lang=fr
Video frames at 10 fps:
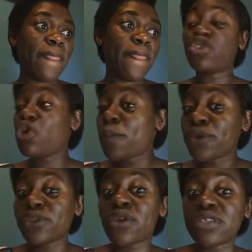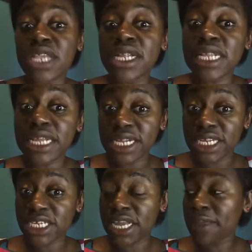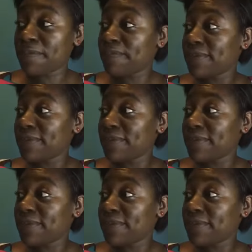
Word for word: sur le potentiel négligé.